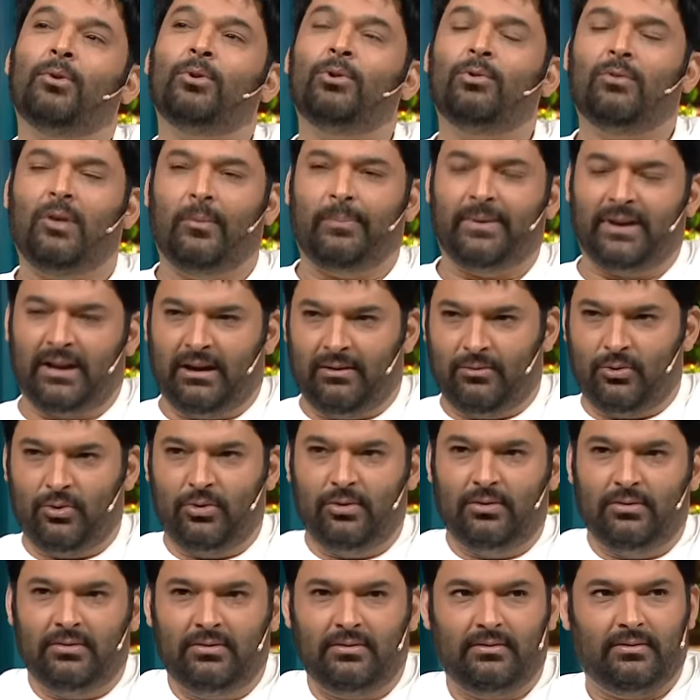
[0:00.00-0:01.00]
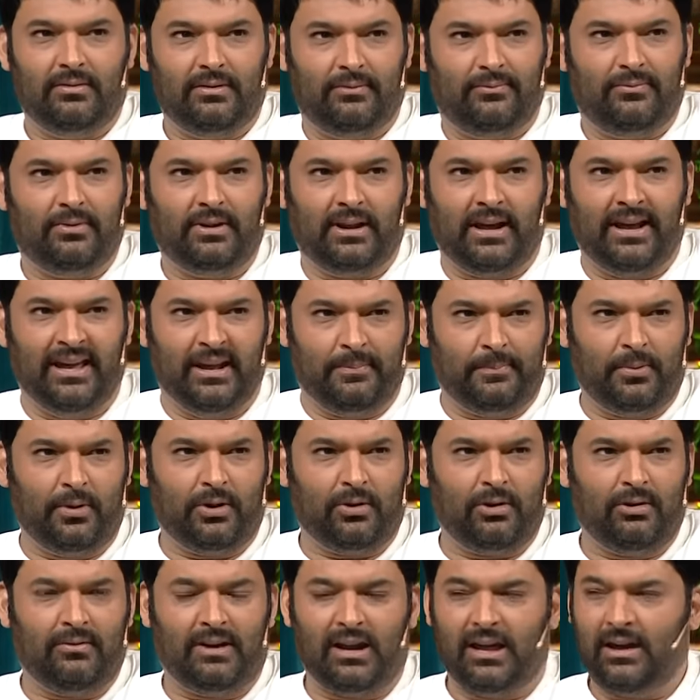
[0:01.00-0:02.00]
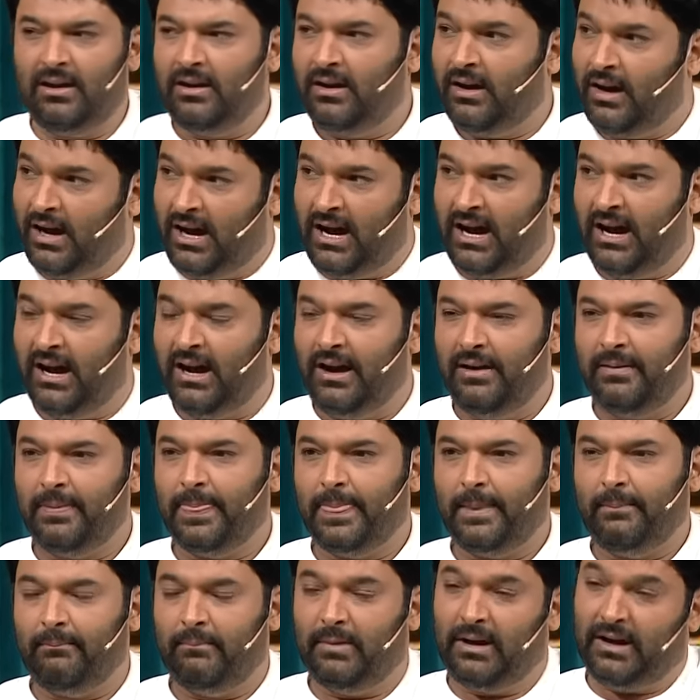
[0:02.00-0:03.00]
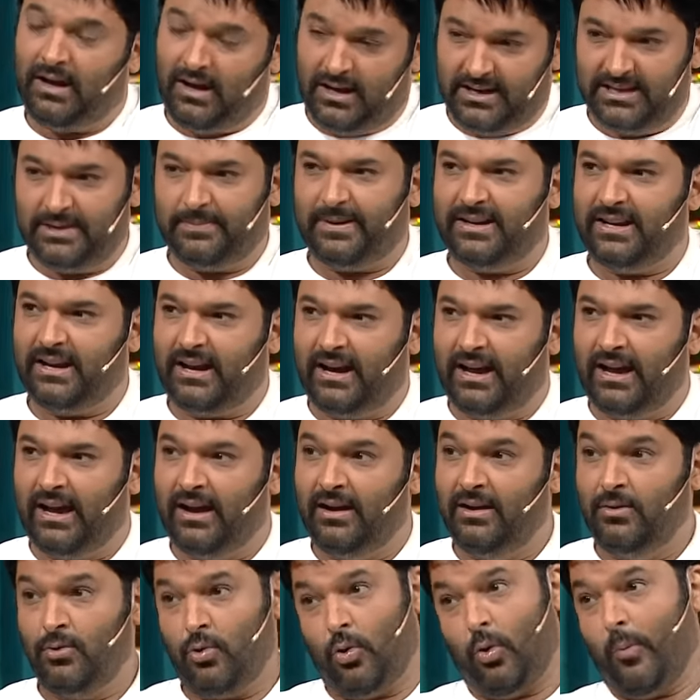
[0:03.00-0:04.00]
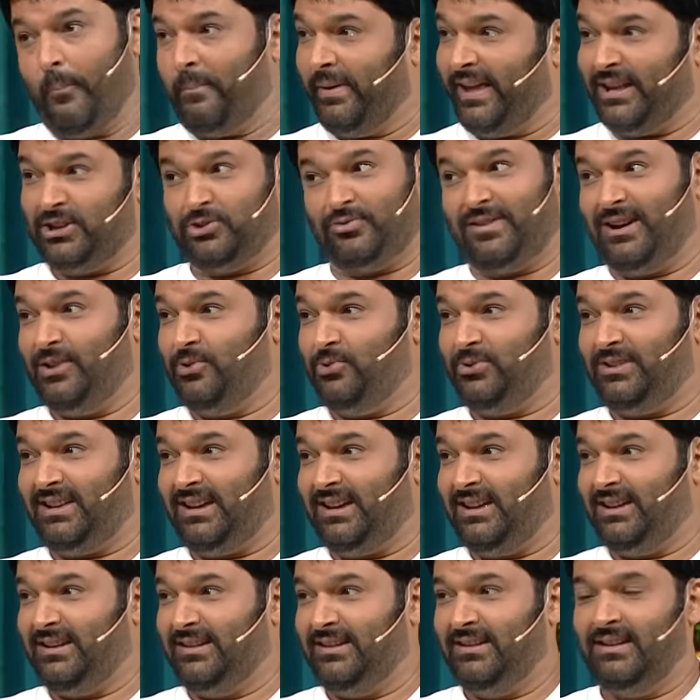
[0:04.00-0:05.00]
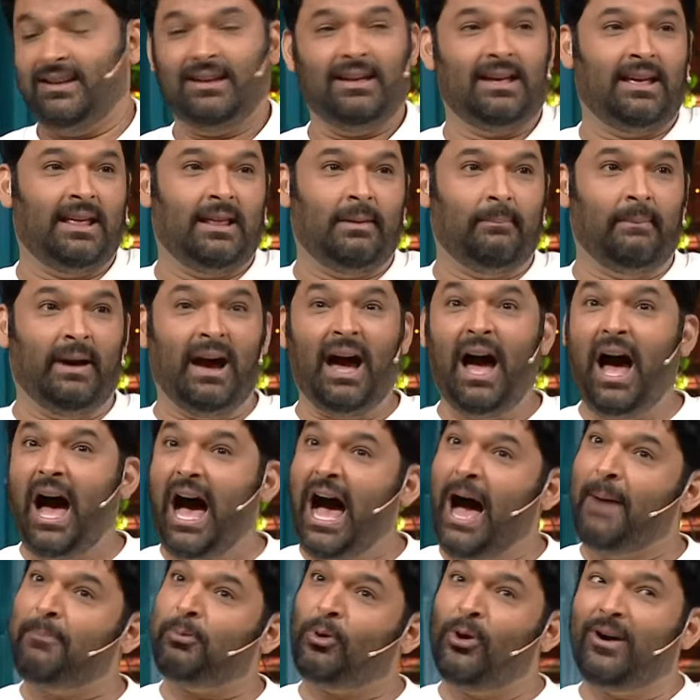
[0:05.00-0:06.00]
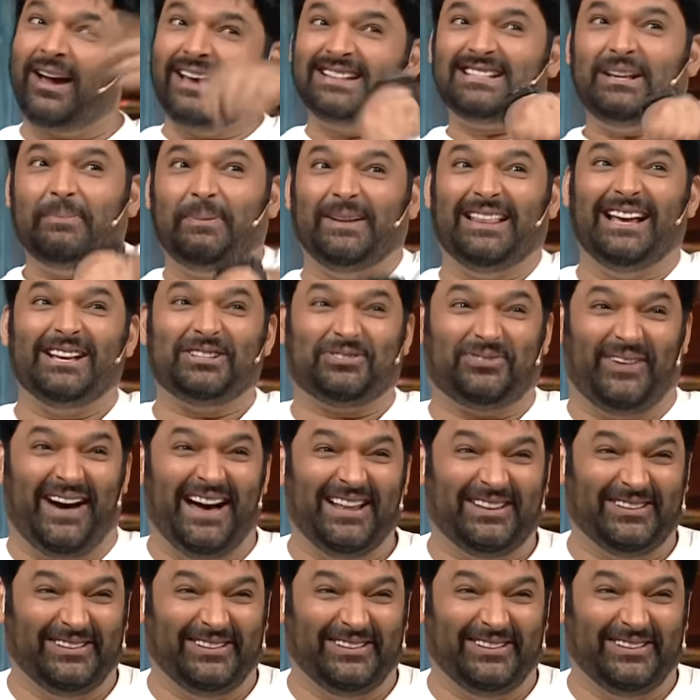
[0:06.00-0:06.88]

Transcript: मोनू अपना वो अपना एयरपोर्ट रोड वाला हाँ हाँ मैं कहा हाँ जी भाजी खाया वो बड़ा स्वाद होता मैं कहा आपको कैसे पता स्वाद